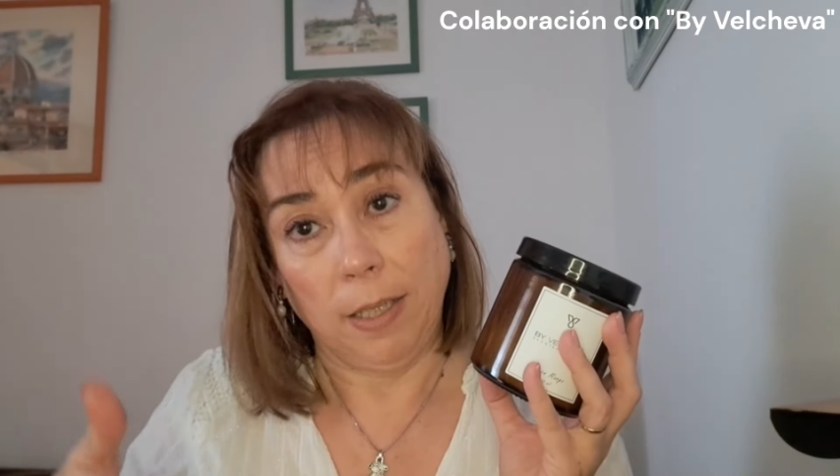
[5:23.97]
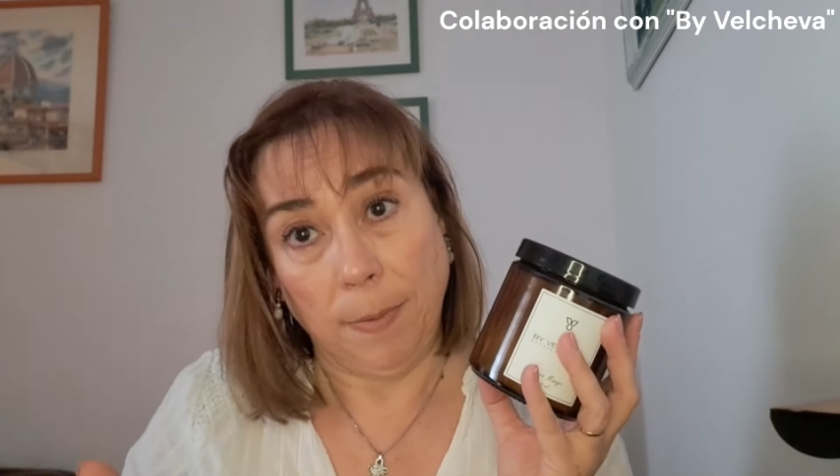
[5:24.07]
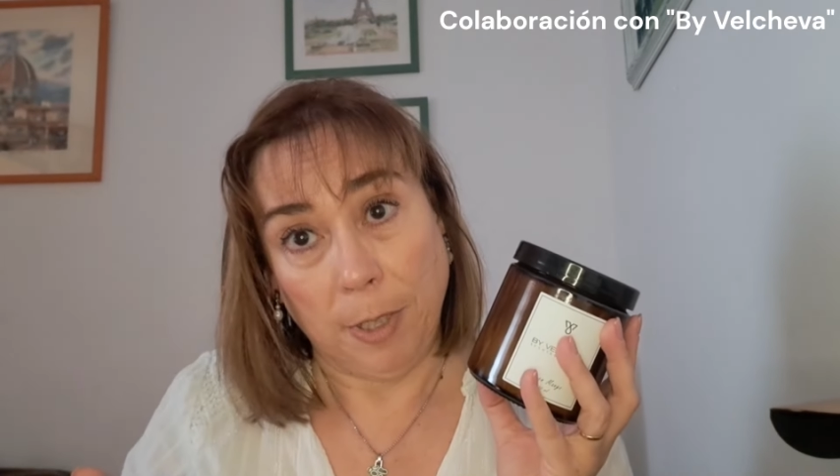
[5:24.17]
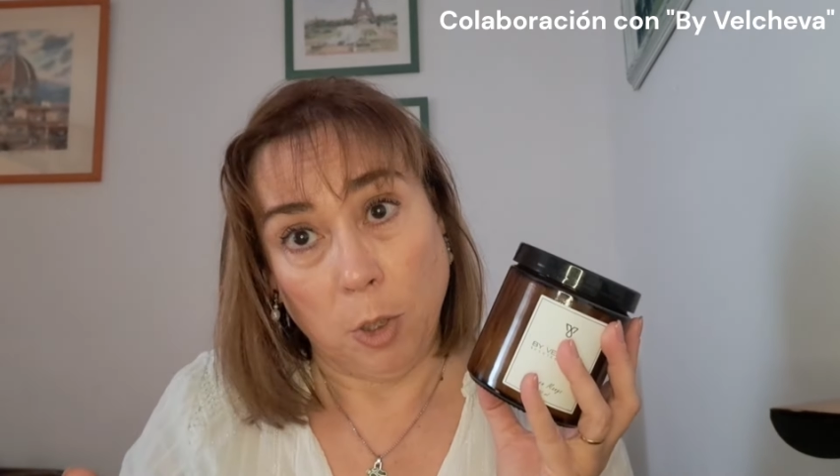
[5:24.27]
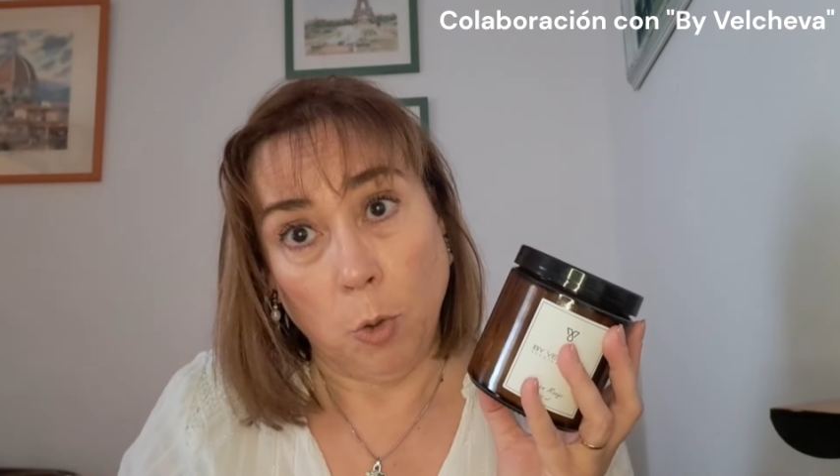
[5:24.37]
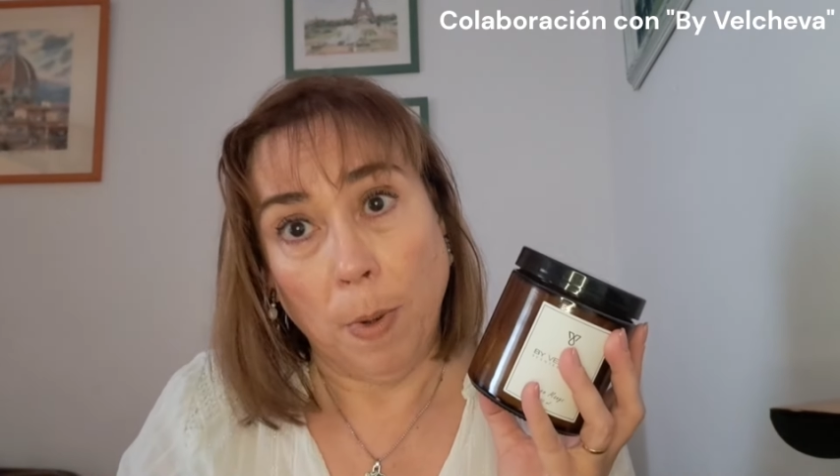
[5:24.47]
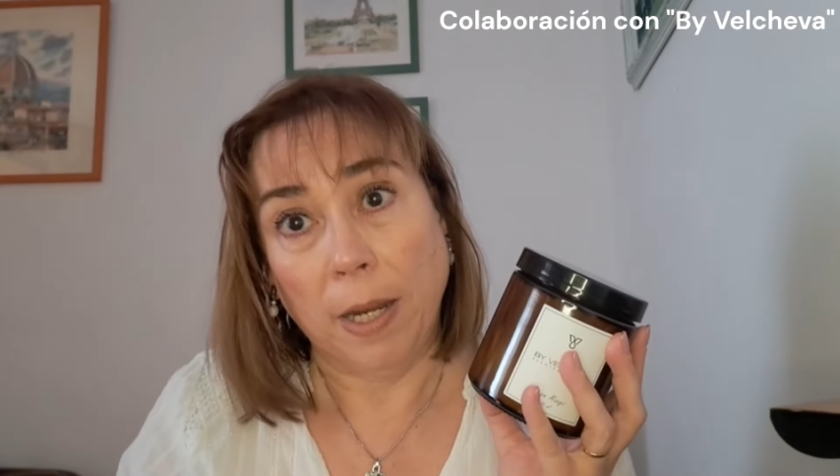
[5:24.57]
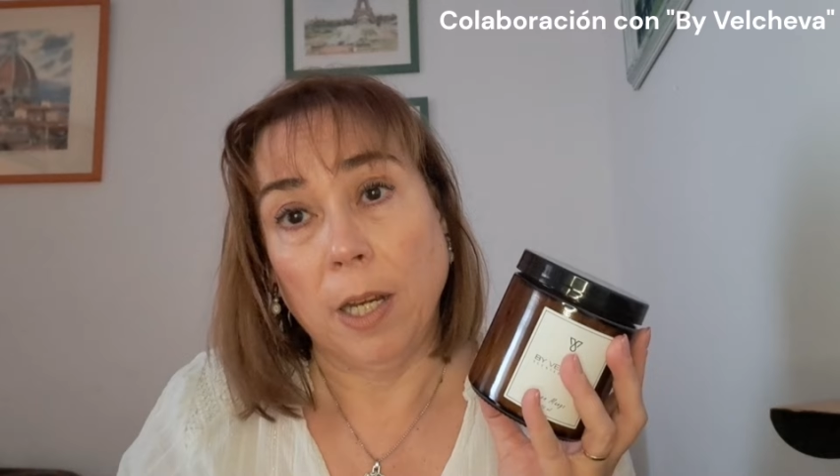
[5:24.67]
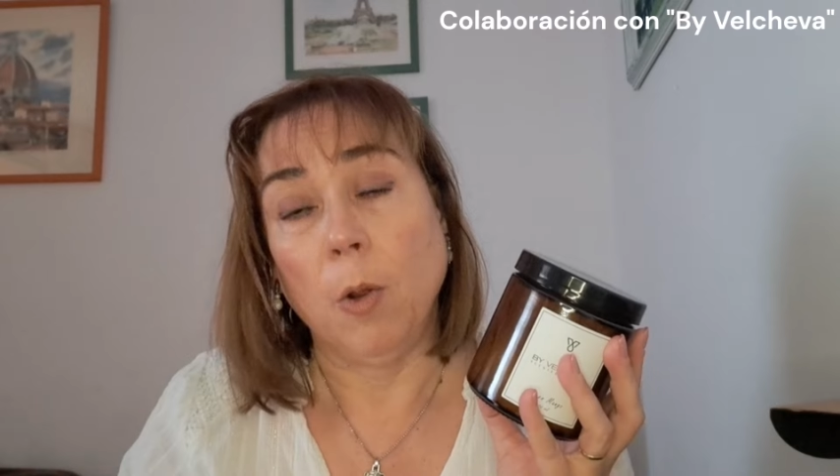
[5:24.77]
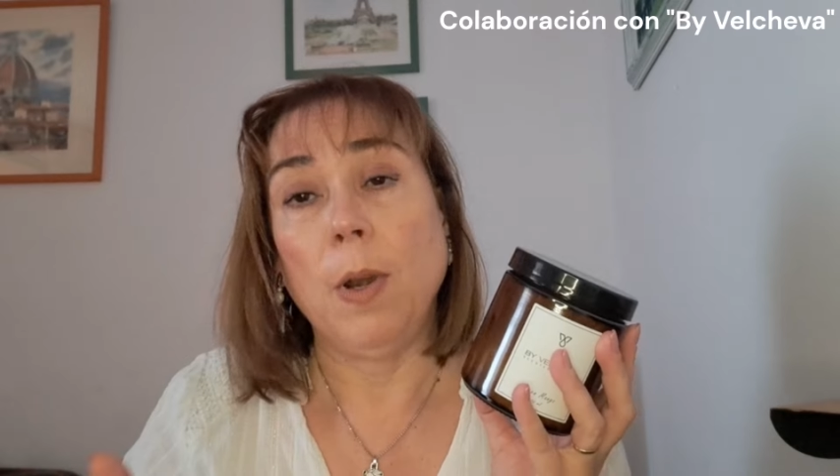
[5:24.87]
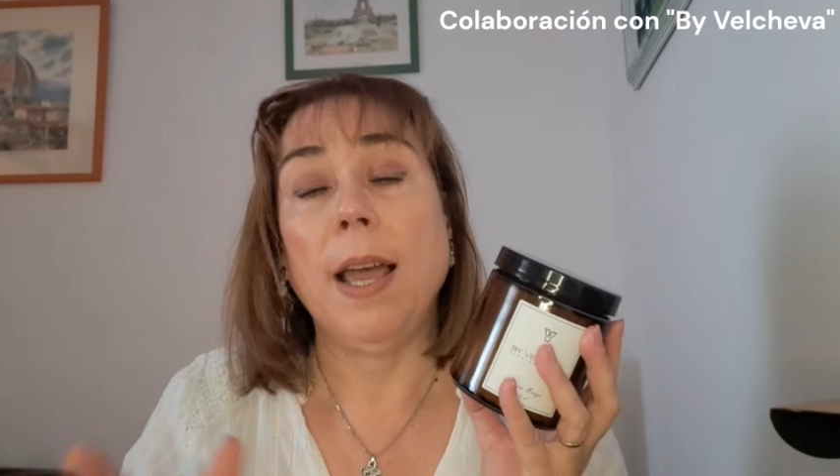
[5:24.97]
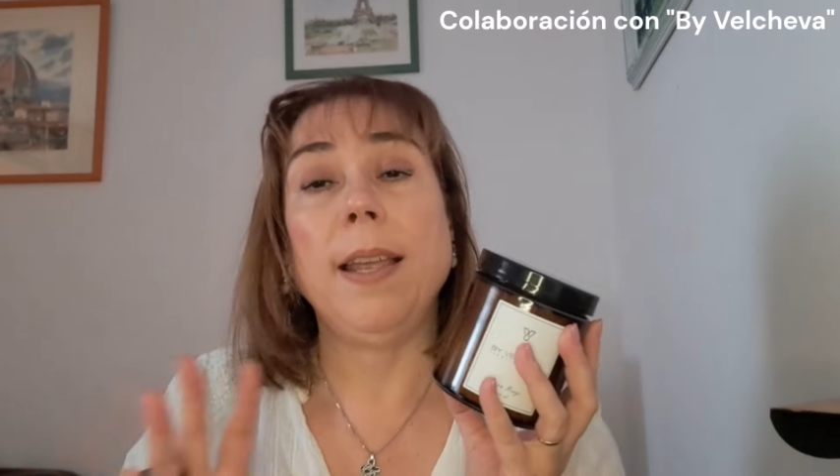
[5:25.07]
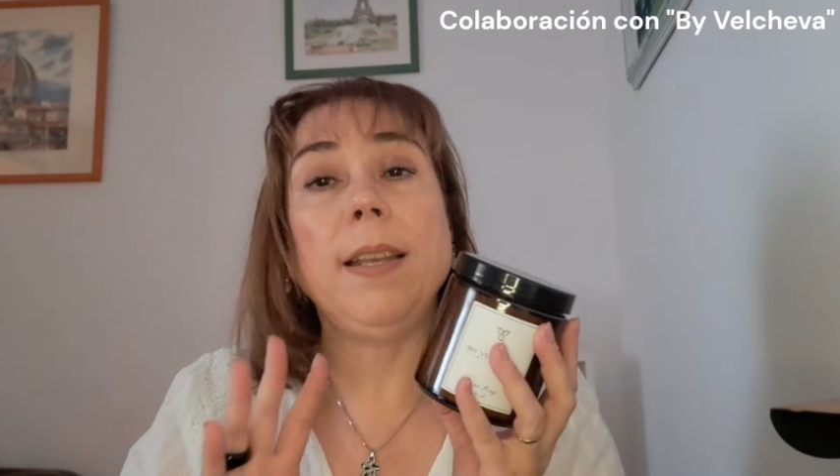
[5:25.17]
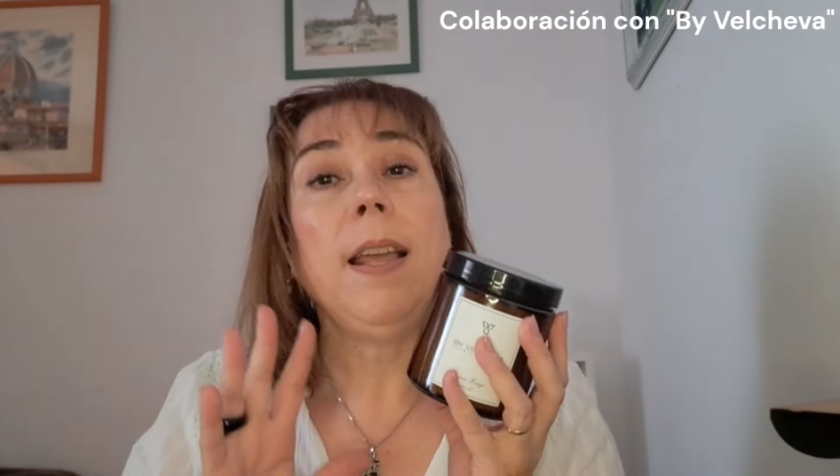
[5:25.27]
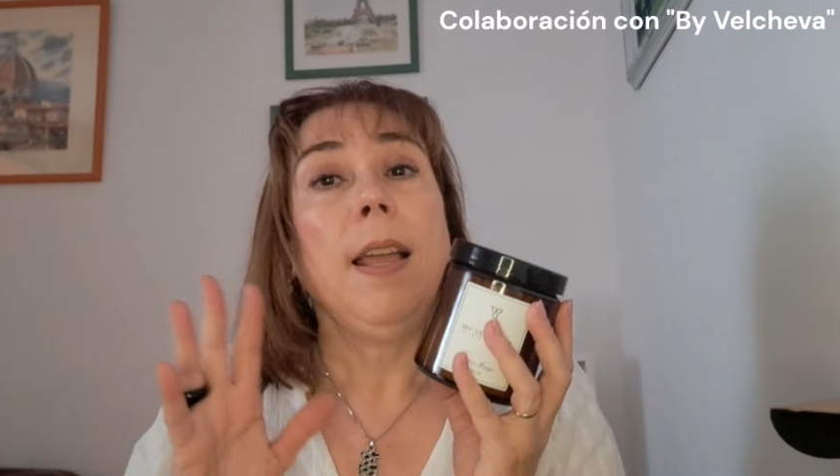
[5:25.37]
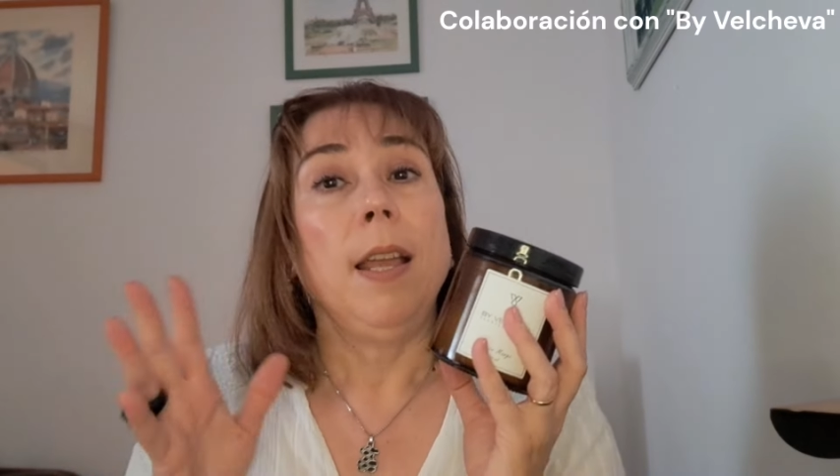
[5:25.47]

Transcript: través de su página online,